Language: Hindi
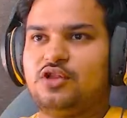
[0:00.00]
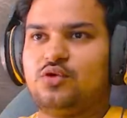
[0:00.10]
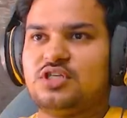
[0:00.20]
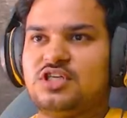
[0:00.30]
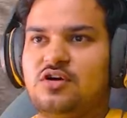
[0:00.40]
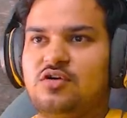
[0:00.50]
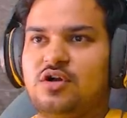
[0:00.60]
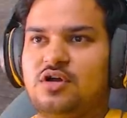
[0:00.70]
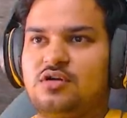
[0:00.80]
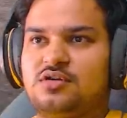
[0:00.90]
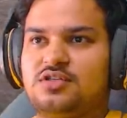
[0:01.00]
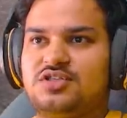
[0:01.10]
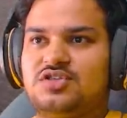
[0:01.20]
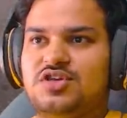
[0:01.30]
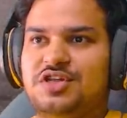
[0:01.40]
थोड़ा सा और
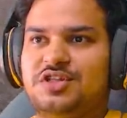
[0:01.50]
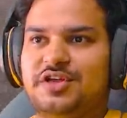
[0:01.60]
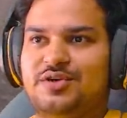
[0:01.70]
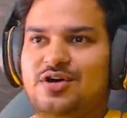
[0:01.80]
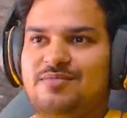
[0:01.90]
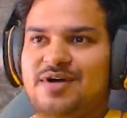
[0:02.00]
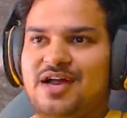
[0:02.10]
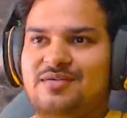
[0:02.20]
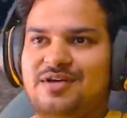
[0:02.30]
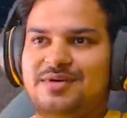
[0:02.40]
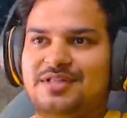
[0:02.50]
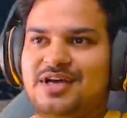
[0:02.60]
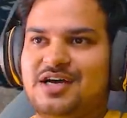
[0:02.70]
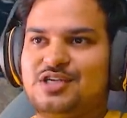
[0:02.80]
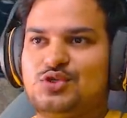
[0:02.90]
ये देखो हमारा भाई
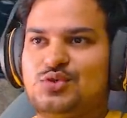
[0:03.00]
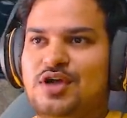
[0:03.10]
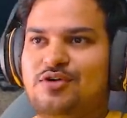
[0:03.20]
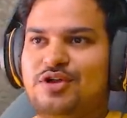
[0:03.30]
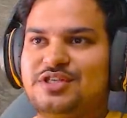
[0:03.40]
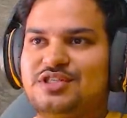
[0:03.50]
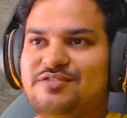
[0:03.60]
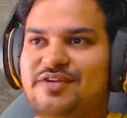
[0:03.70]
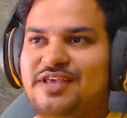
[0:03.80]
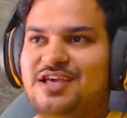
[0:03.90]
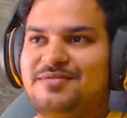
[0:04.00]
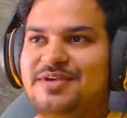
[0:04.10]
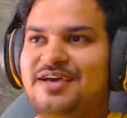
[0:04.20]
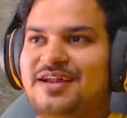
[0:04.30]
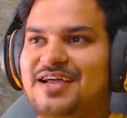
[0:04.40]
बंदा आ चुका है और ये सफाइयाँ
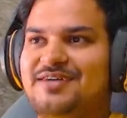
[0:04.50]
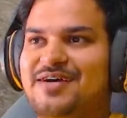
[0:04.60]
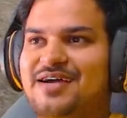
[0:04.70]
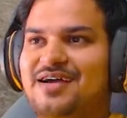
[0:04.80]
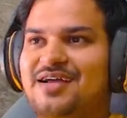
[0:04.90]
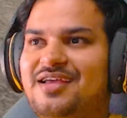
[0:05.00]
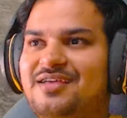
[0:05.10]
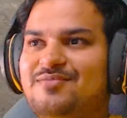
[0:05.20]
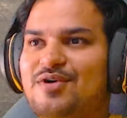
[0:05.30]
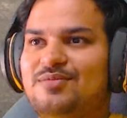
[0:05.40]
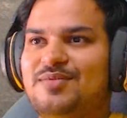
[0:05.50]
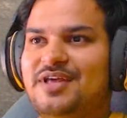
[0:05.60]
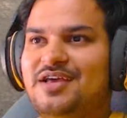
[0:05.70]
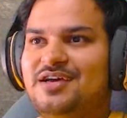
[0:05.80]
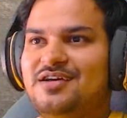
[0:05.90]
भी कर रहा है भाई बहुत
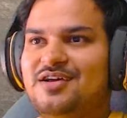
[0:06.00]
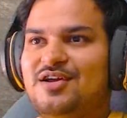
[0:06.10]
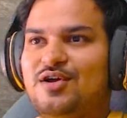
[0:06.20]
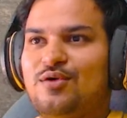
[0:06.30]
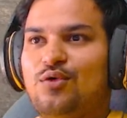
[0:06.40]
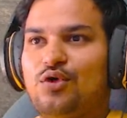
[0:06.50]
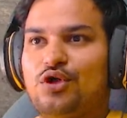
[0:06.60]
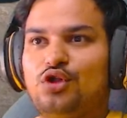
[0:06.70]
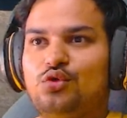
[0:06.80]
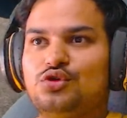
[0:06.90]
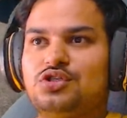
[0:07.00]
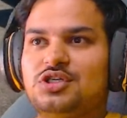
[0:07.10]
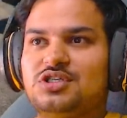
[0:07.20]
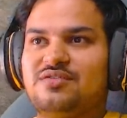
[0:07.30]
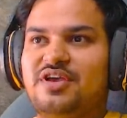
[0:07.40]
बढ़िया ओके तो
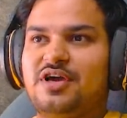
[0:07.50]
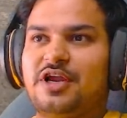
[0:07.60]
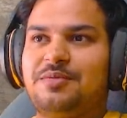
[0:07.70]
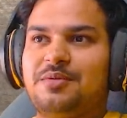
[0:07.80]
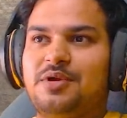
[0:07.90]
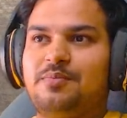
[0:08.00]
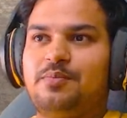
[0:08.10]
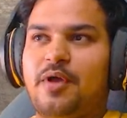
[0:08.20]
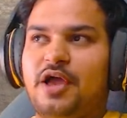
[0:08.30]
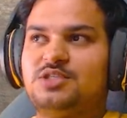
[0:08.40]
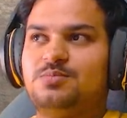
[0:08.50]
इसके सफाई करने पे हमें एक्सपी